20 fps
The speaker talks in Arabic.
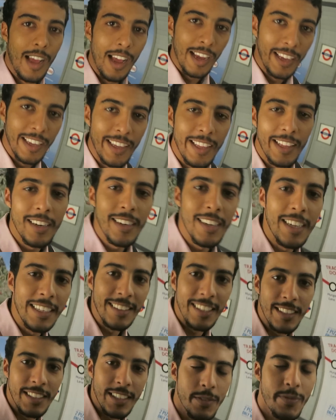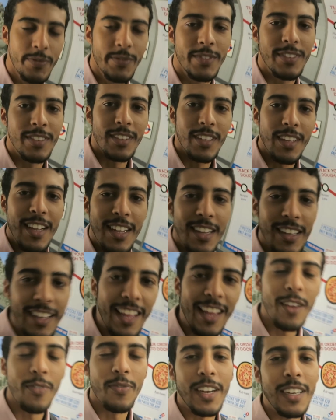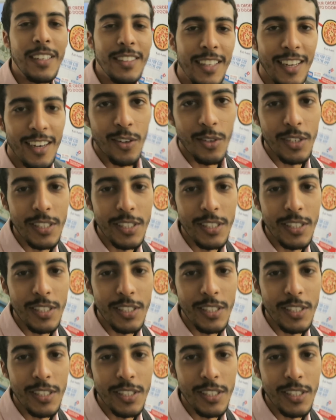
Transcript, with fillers: اخيرا اكتشفت كيف اقدر